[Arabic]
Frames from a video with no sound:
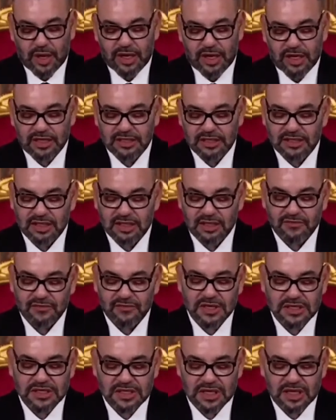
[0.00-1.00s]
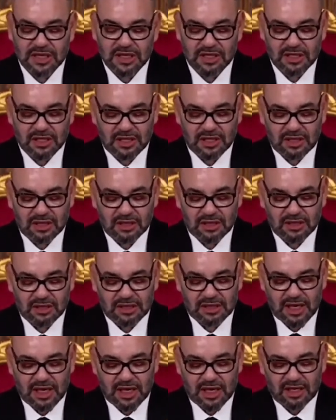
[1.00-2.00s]
وهي ليست فقط حدثا
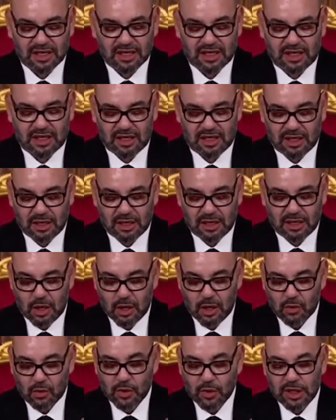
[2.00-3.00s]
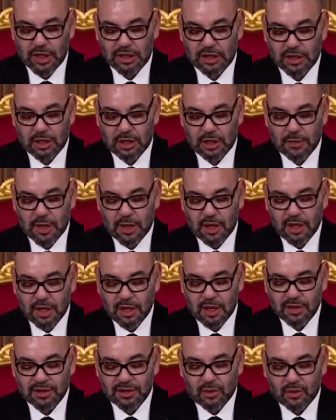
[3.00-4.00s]
تاريخي
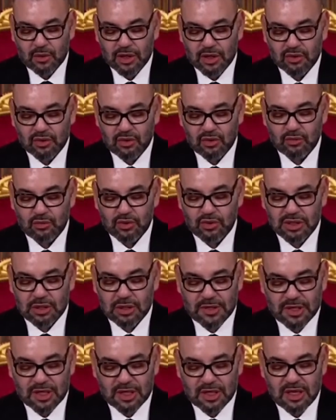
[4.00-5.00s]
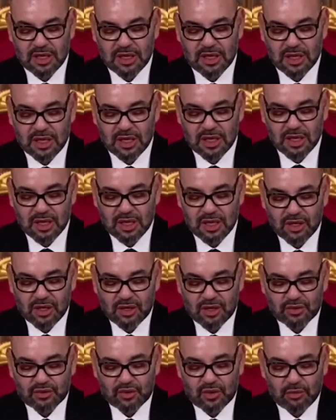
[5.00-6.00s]
وإنما ثورة مستمرة
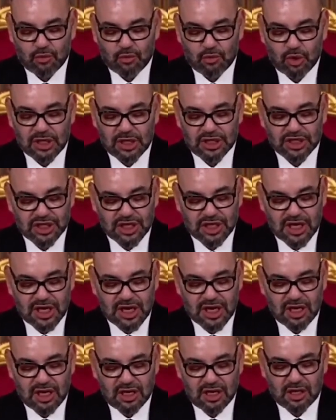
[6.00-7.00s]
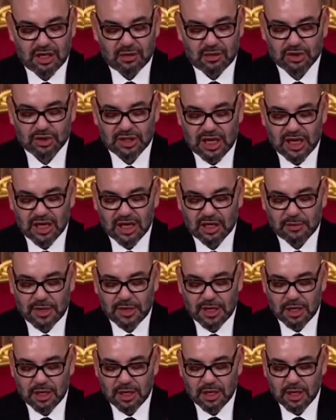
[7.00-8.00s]
تلهم الأجيال
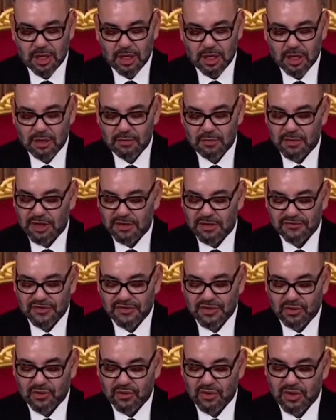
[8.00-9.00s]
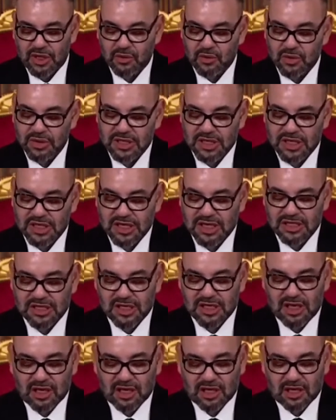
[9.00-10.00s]
المتعاقبة بنفس روح
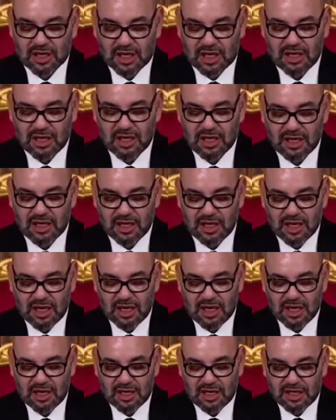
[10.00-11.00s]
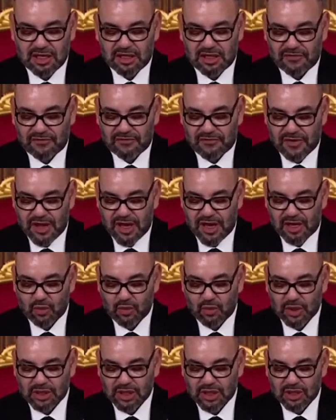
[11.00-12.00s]
الوطنية الحقة للدفاع
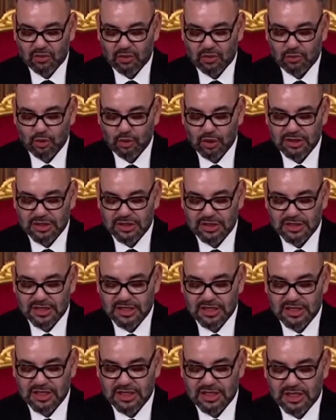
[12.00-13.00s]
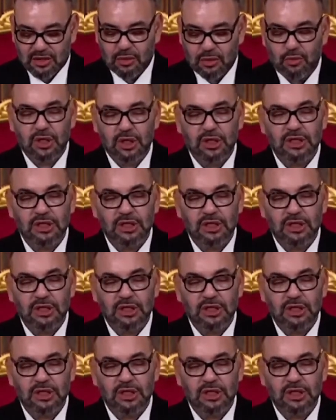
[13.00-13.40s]
عن الوطن ومؤسساته